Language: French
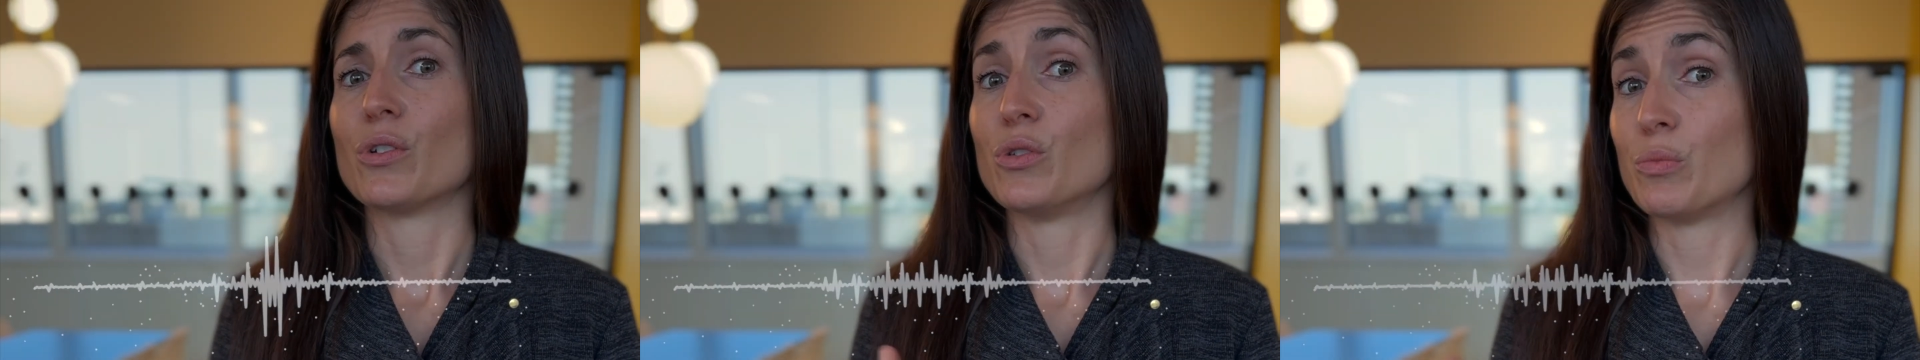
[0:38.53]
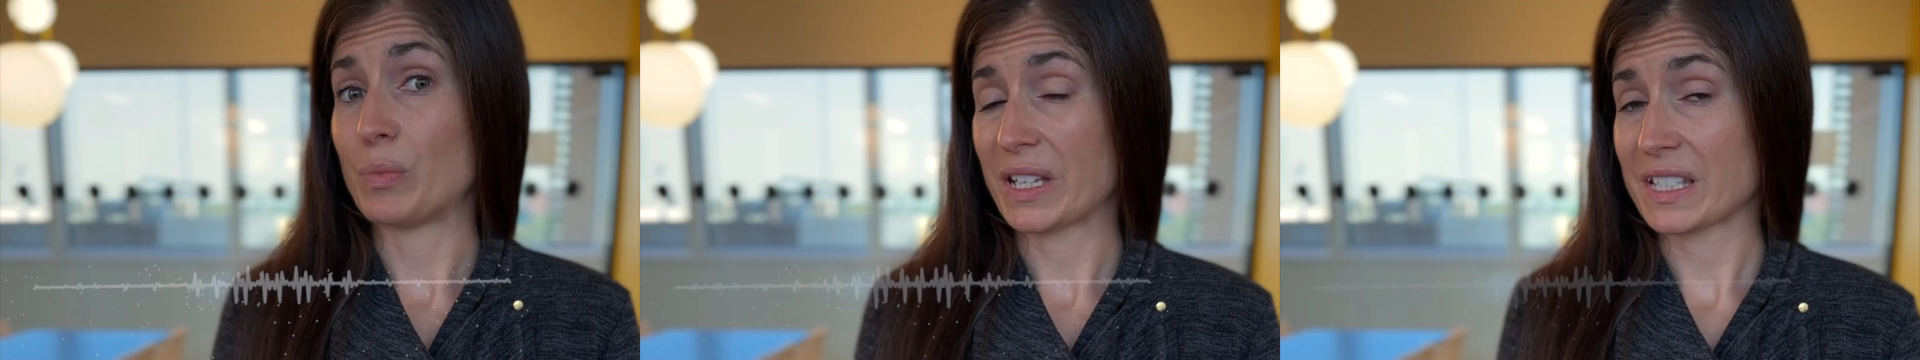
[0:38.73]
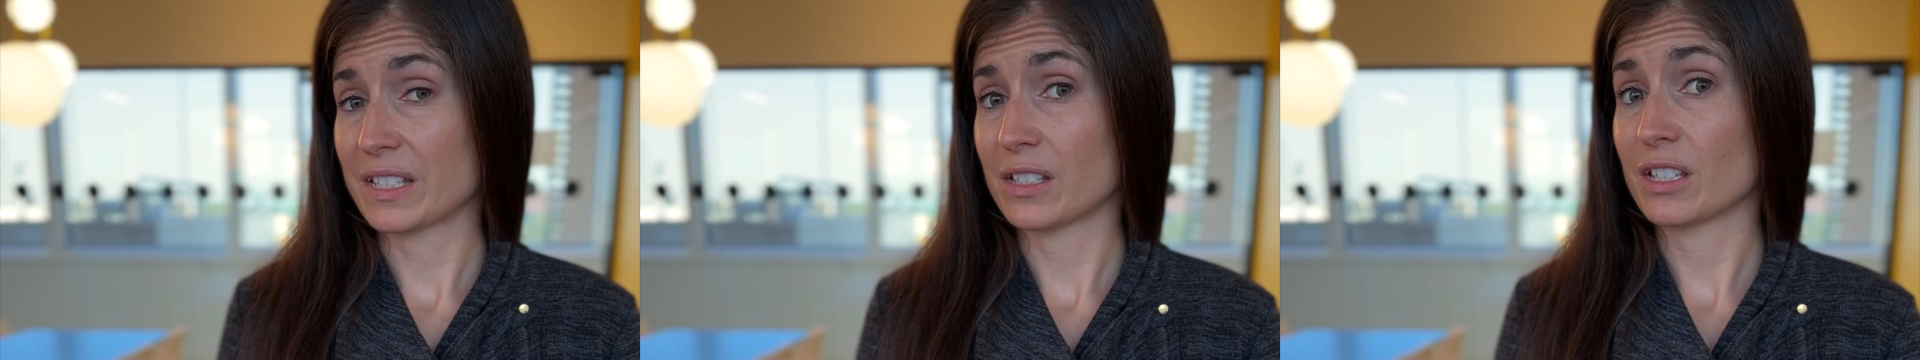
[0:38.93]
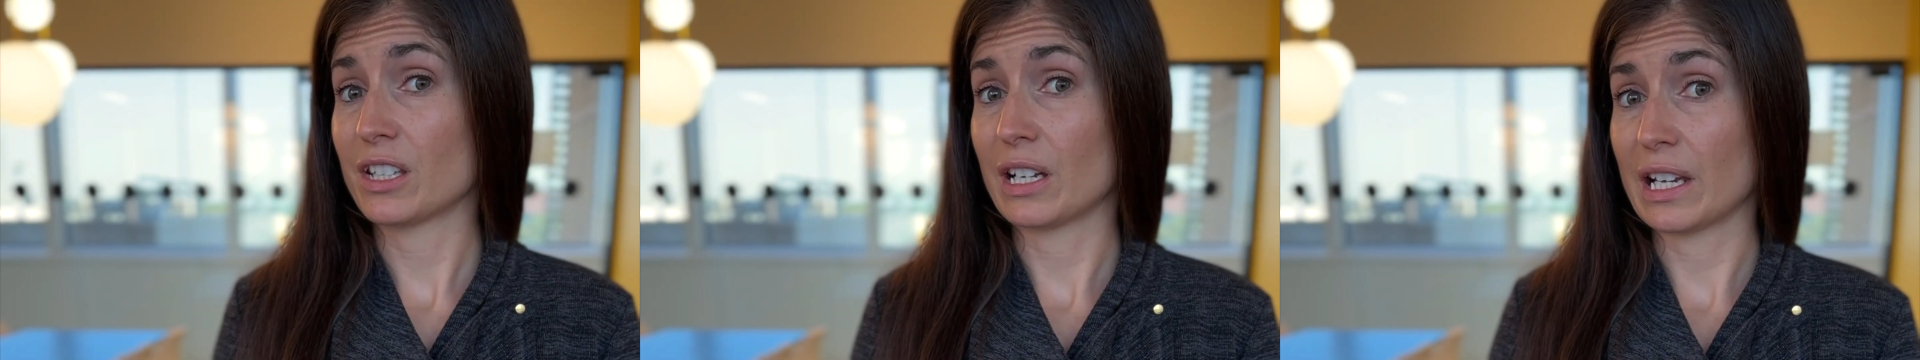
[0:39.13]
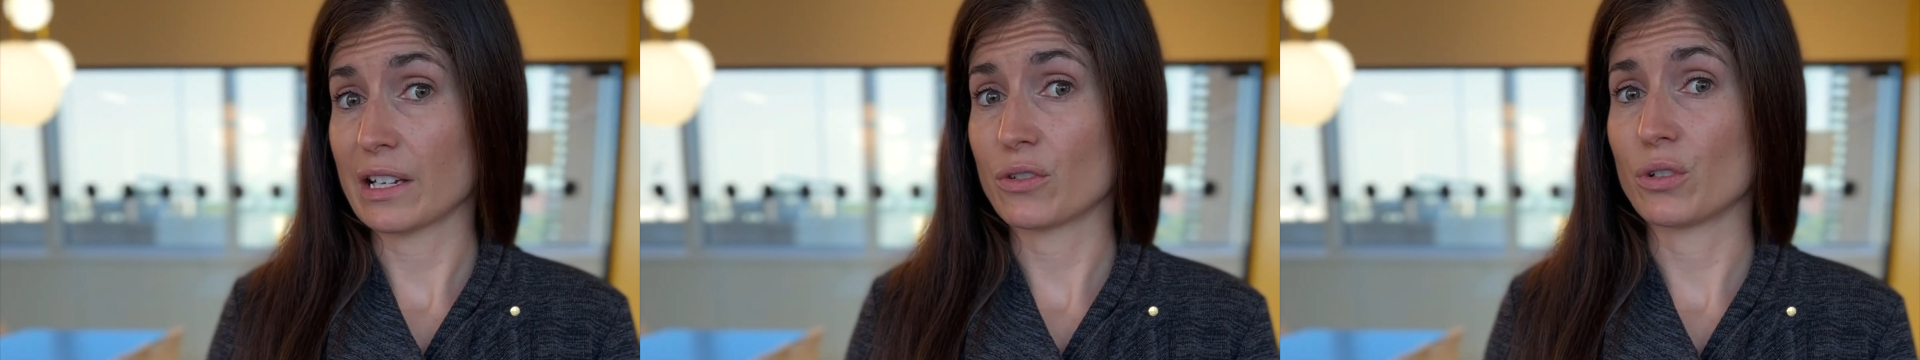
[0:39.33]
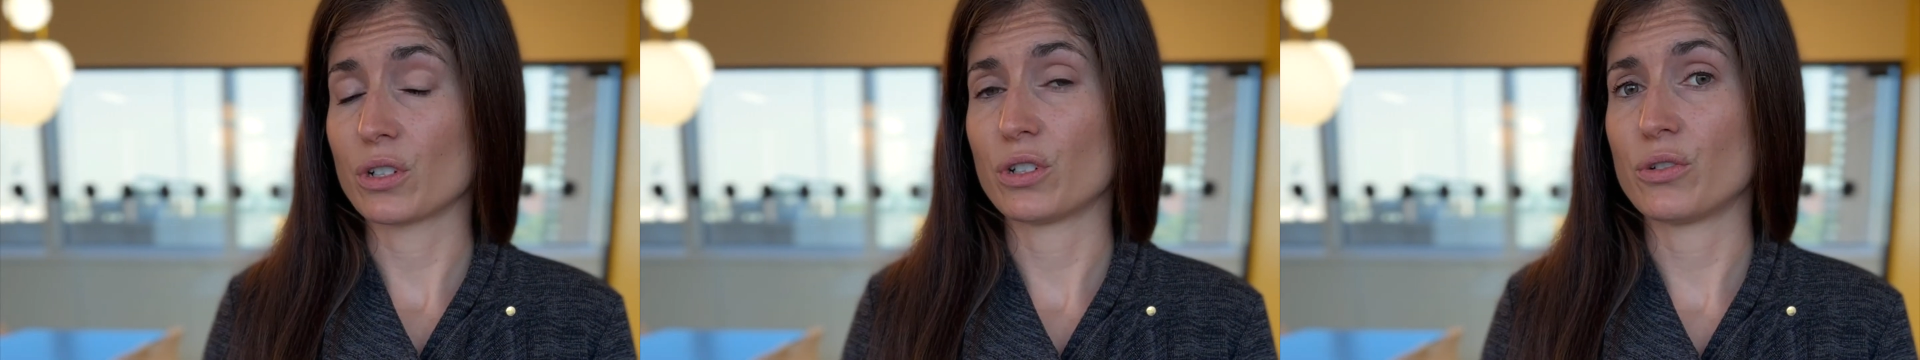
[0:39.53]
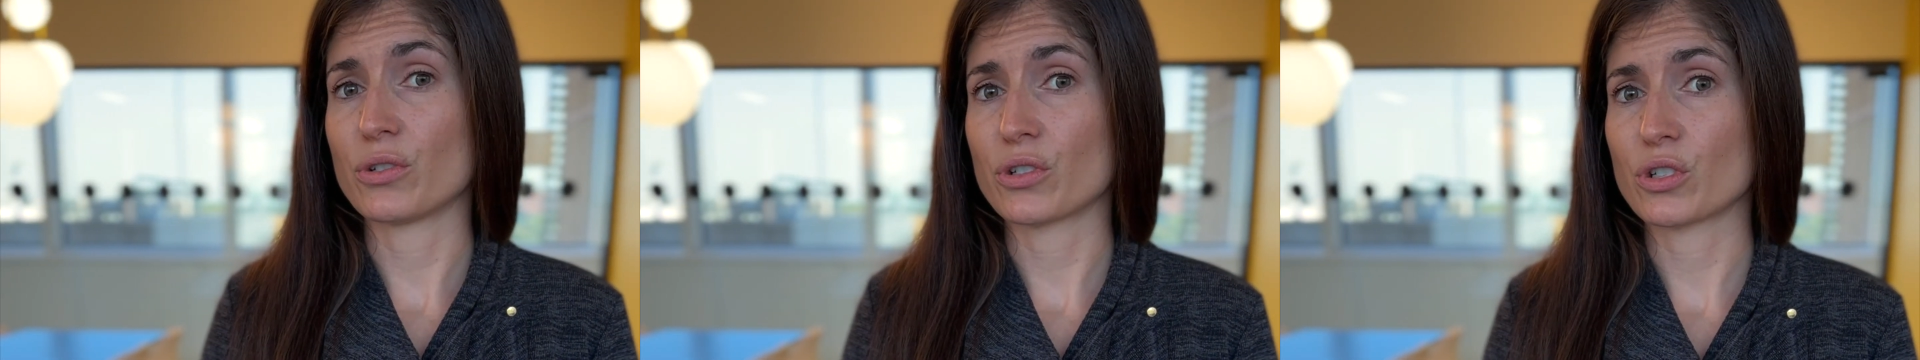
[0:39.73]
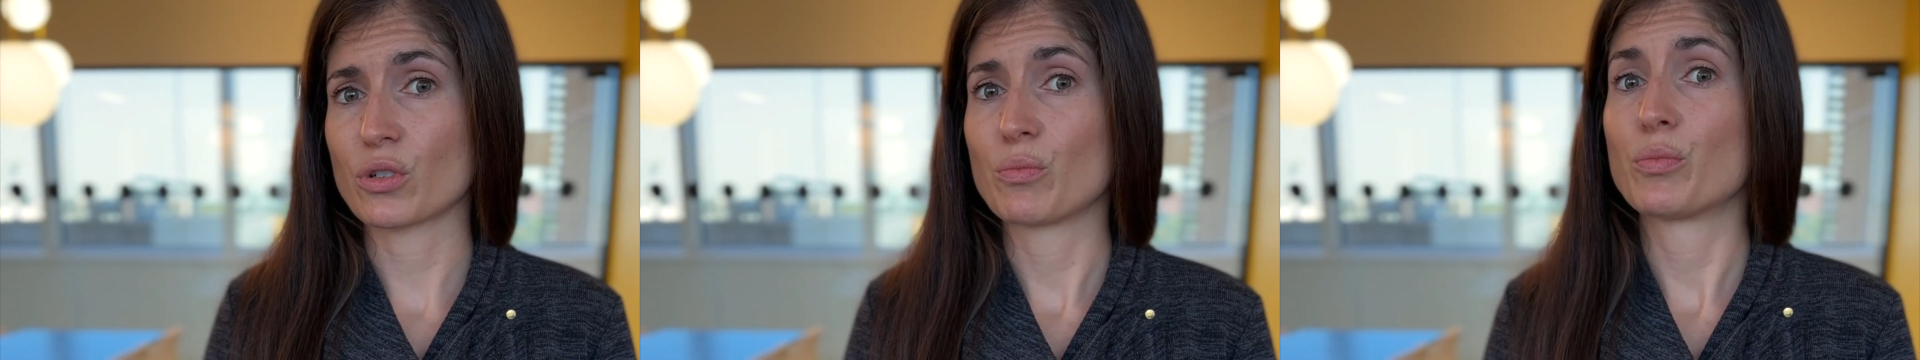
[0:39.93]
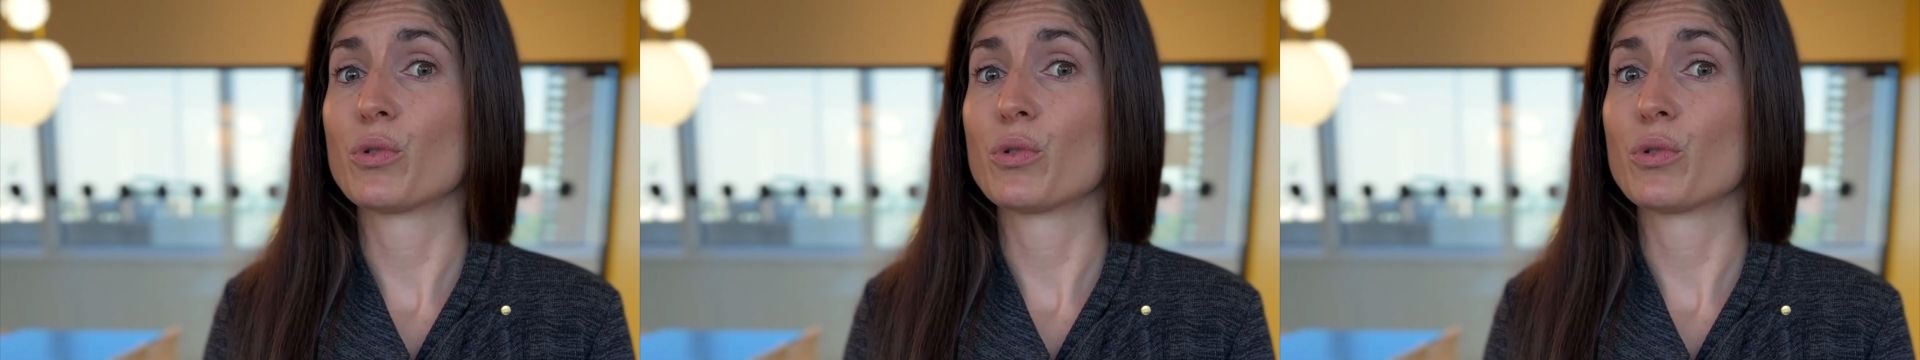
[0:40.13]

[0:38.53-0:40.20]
Une personne qui a la coqueluche